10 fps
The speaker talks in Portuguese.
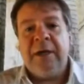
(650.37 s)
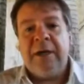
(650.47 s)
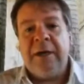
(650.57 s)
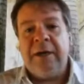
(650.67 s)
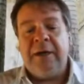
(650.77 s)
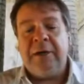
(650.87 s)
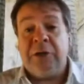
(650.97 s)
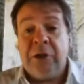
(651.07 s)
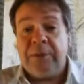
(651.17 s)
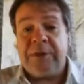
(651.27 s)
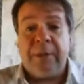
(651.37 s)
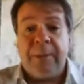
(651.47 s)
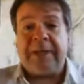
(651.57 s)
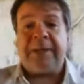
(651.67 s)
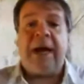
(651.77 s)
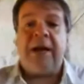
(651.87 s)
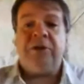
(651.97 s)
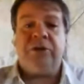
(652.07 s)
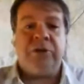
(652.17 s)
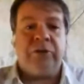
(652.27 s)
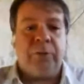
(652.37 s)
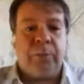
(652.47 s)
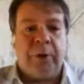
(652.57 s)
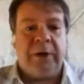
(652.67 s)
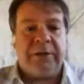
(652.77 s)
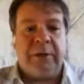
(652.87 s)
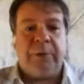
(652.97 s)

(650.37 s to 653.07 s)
e estima-se que metade disso pode ser